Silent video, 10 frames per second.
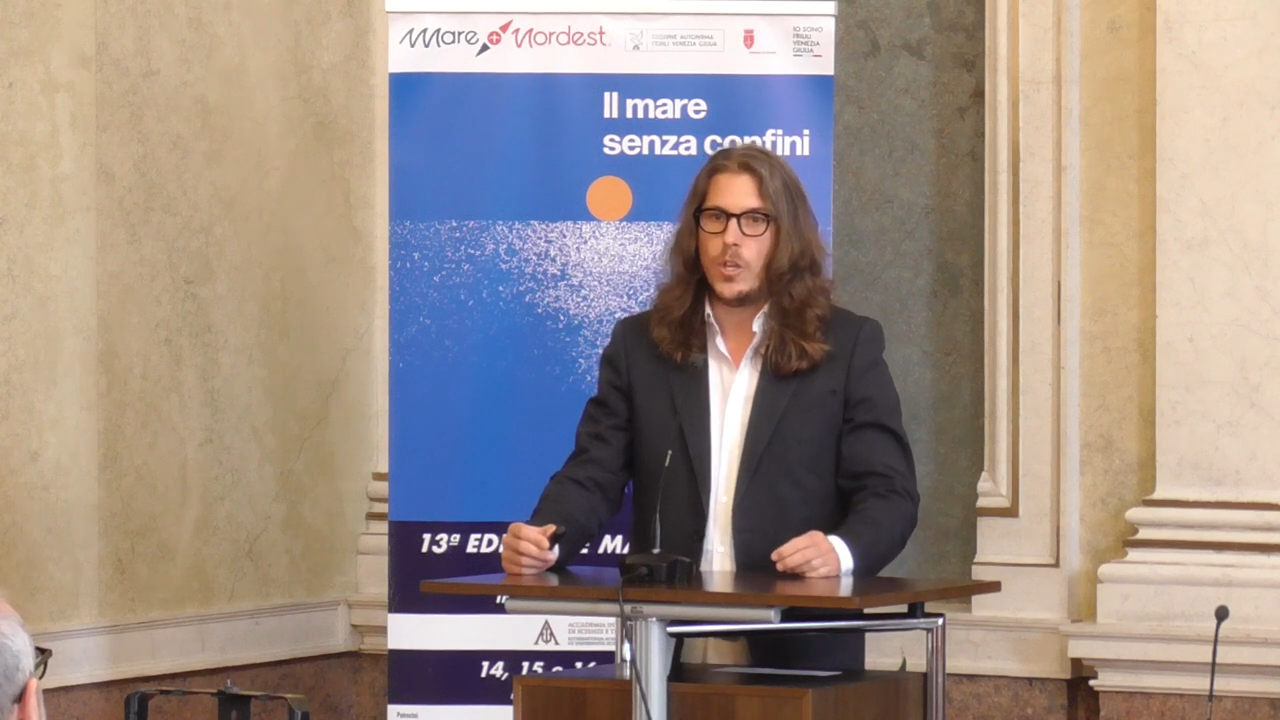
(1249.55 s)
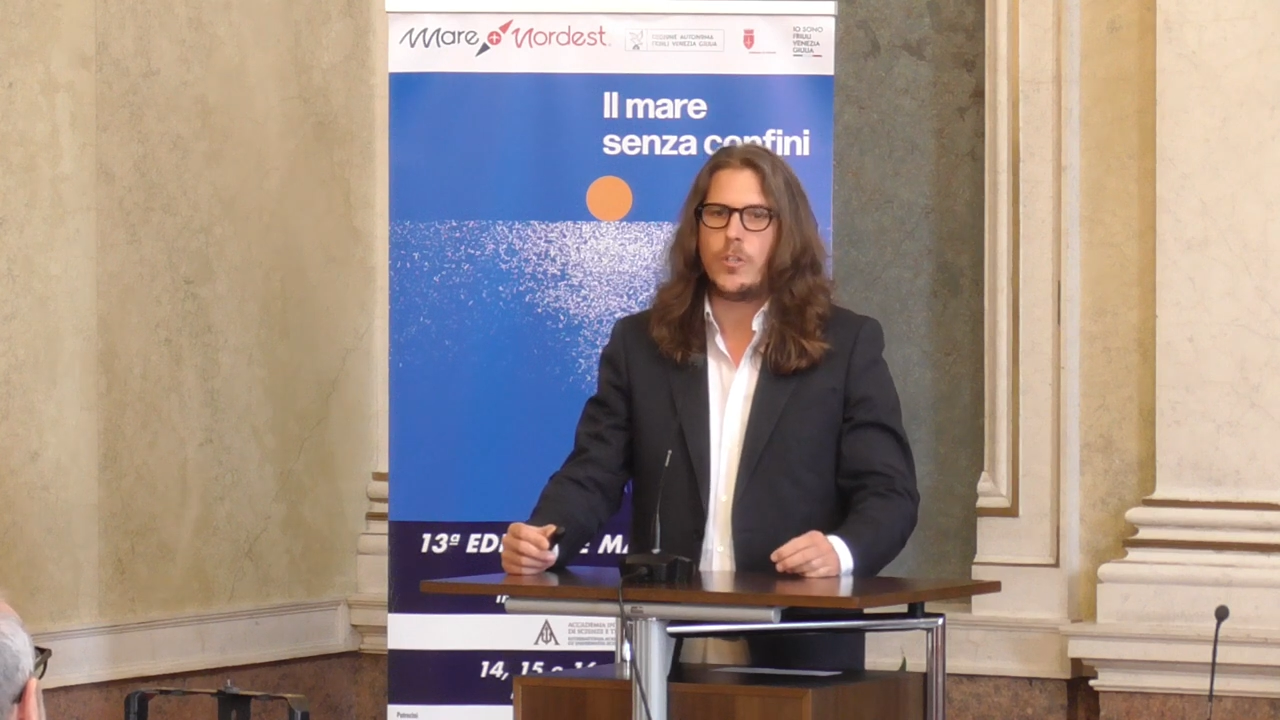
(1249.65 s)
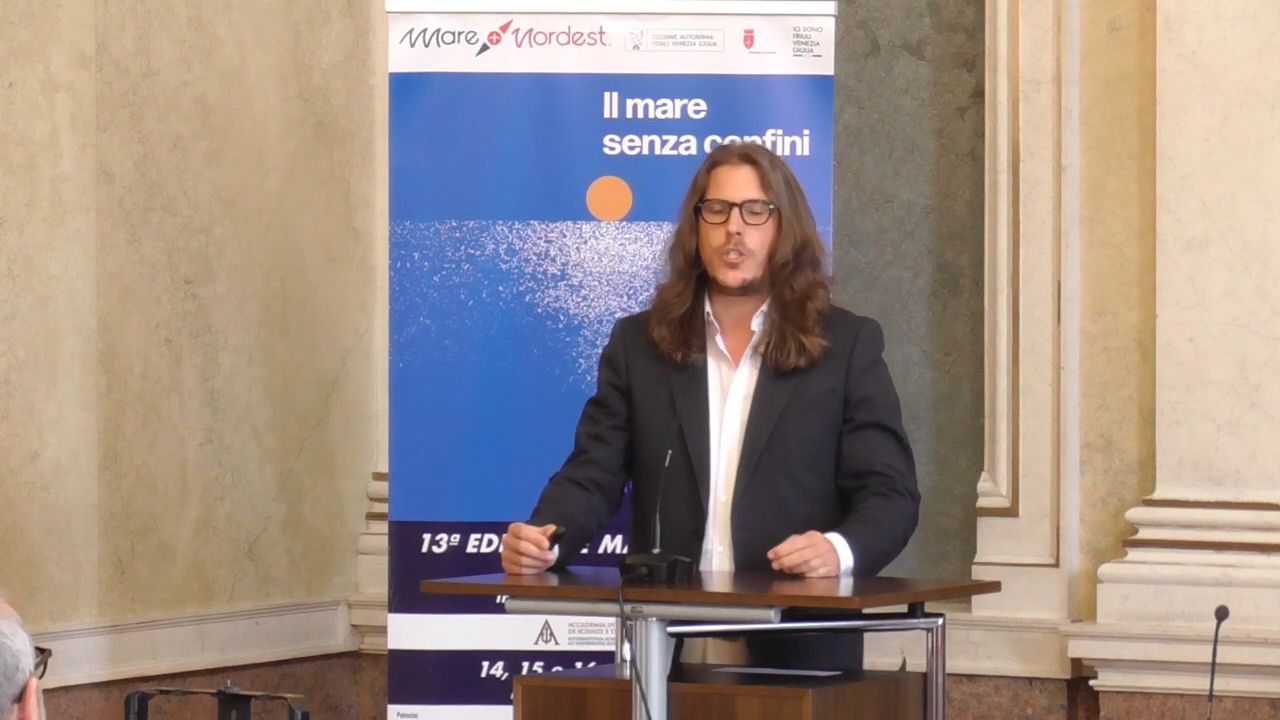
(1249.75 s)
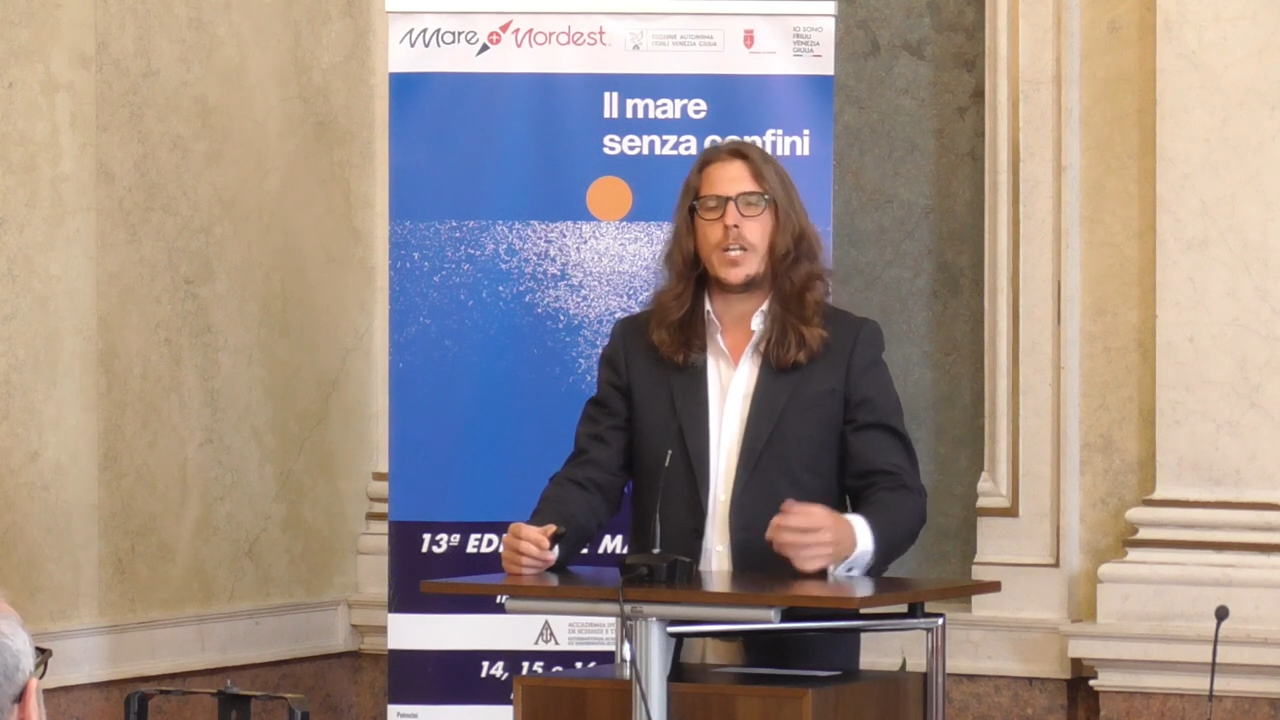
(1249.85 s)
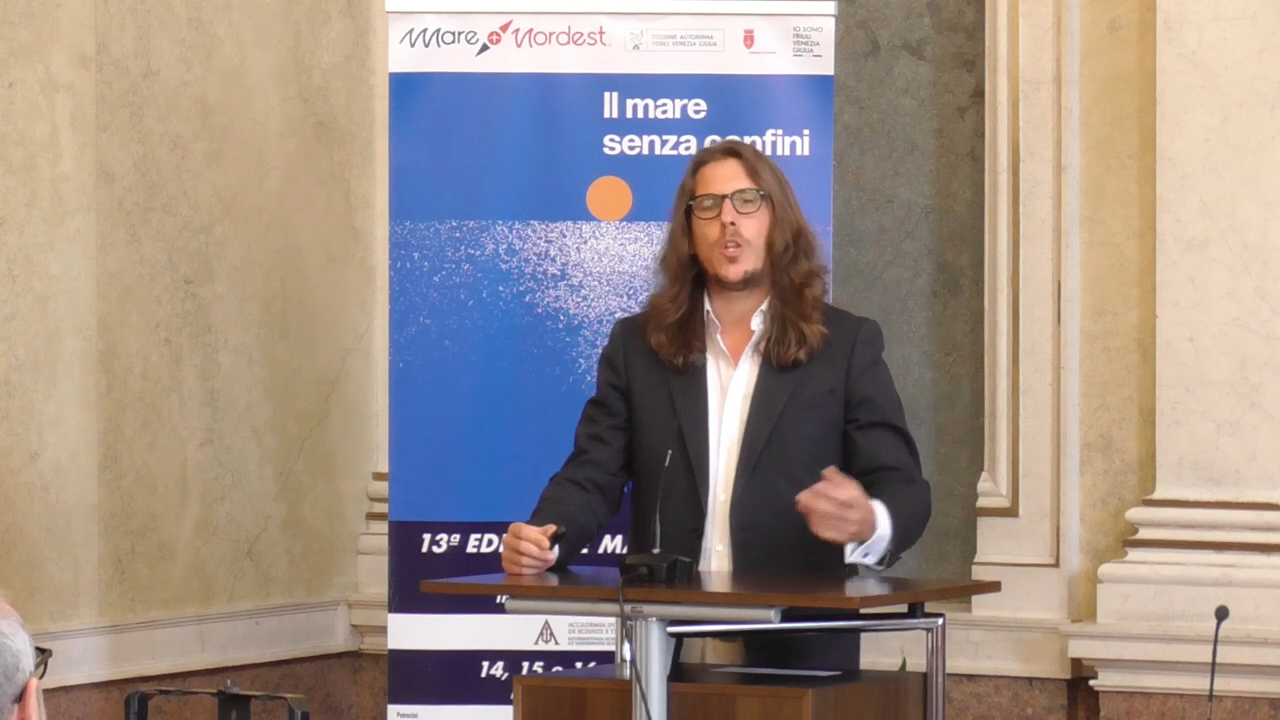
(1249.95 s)

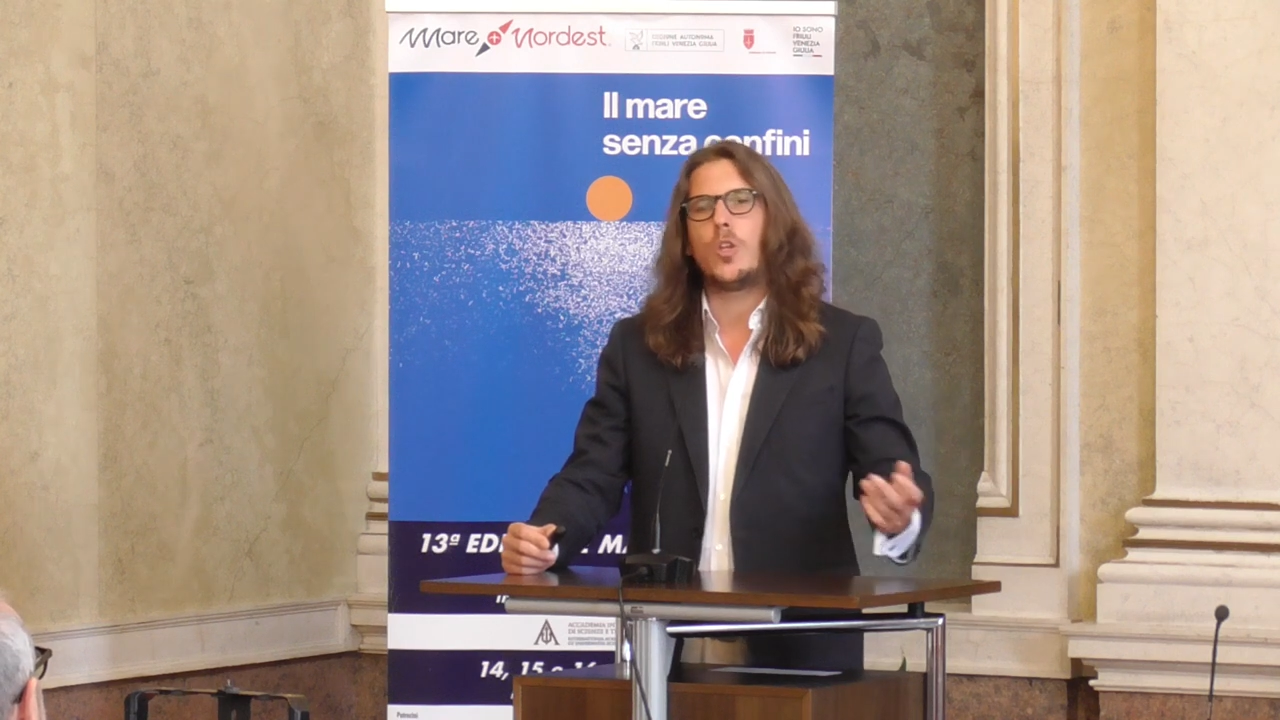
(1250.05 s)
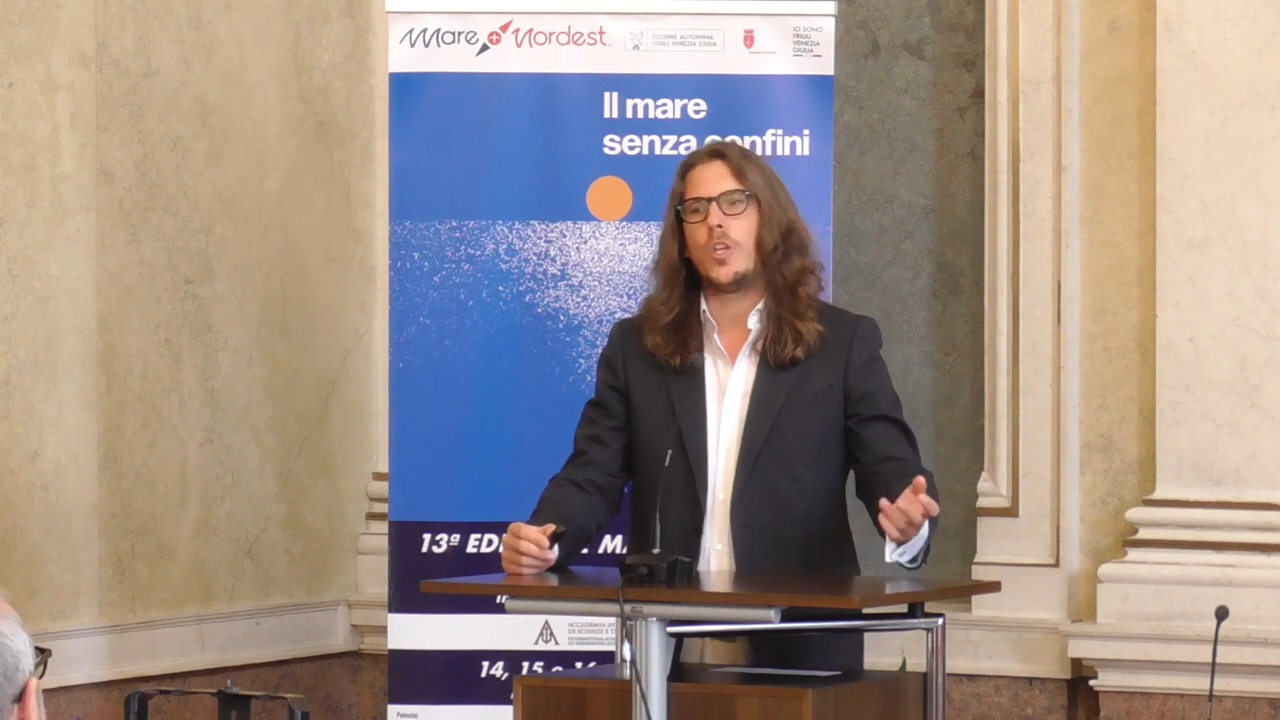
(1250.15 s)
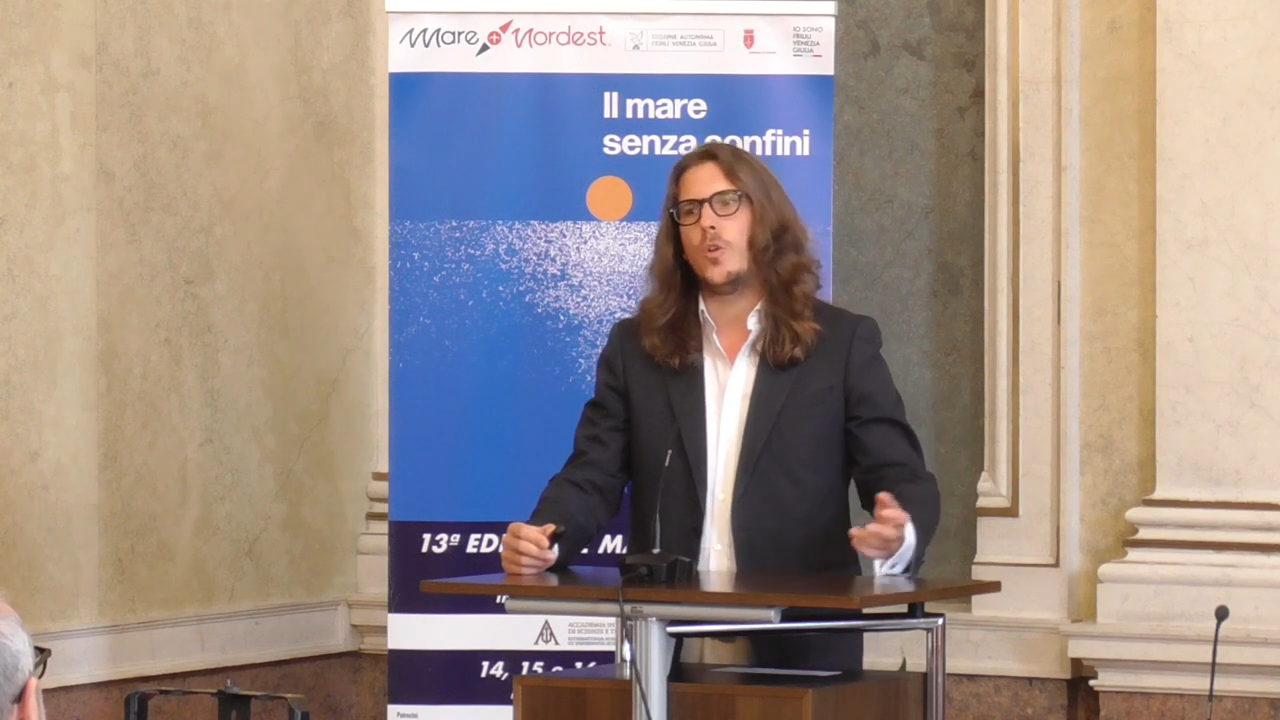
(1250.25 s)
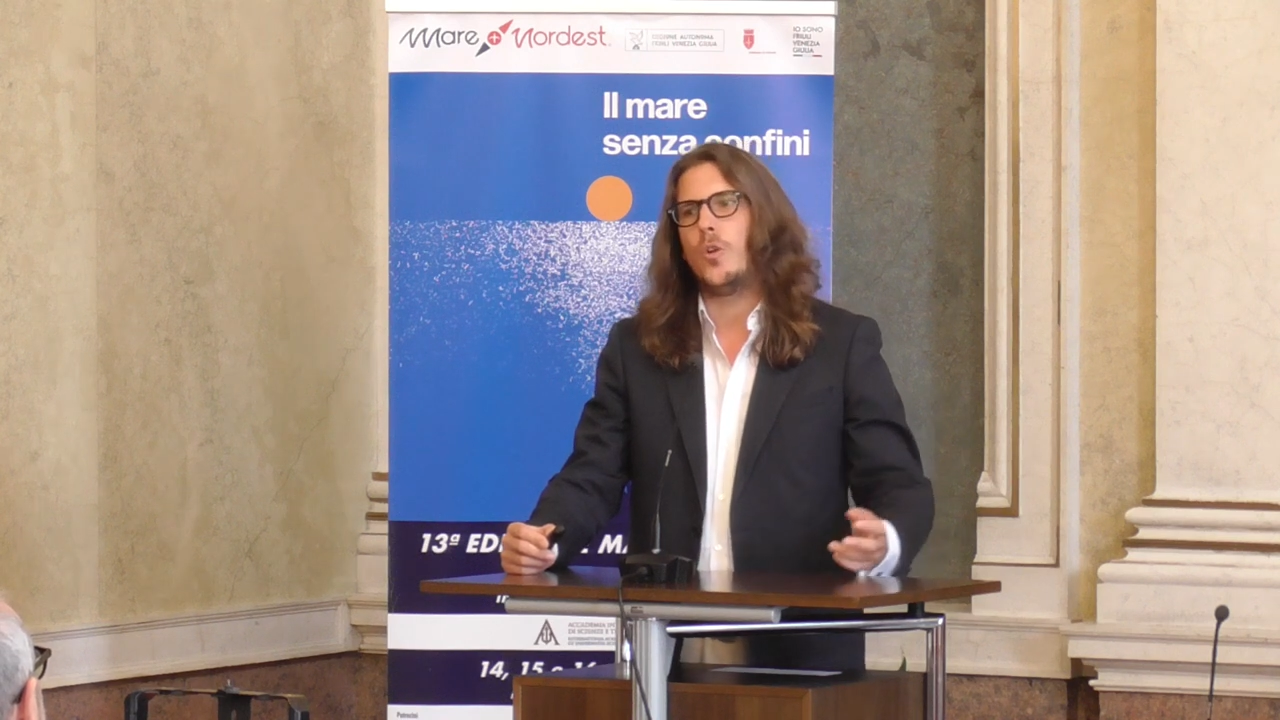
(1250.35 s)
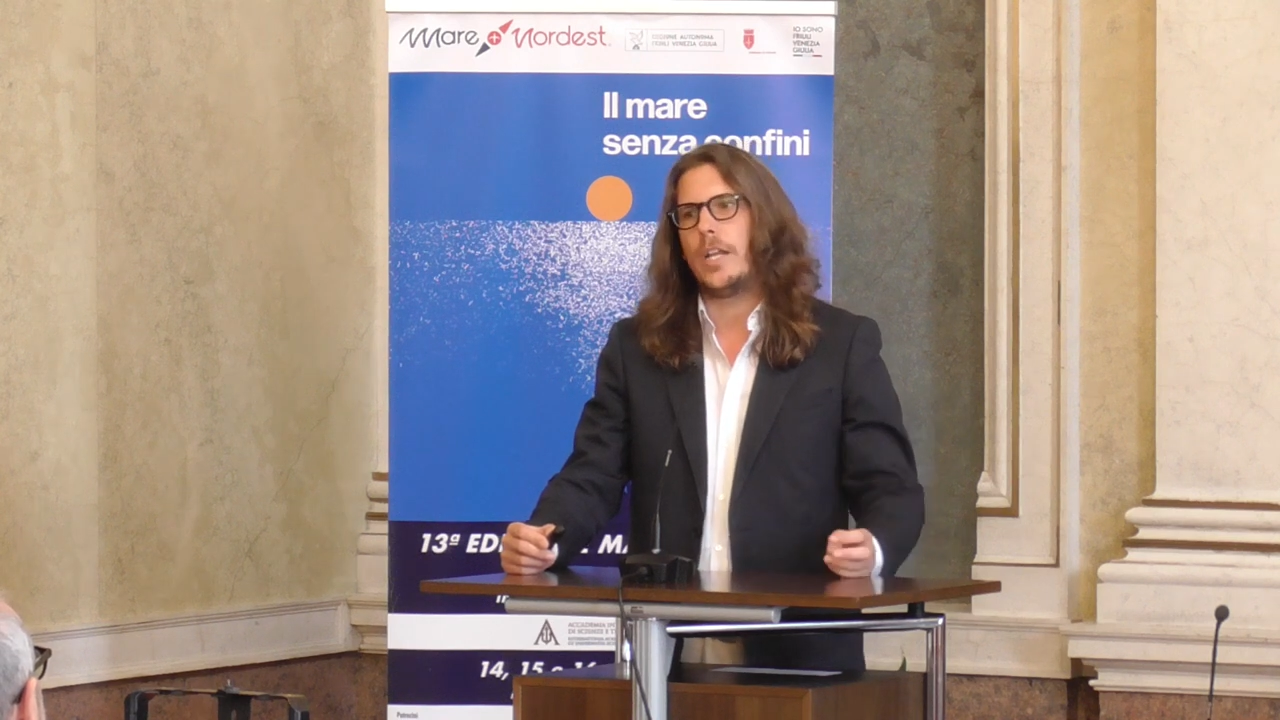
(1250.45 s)
Certo di non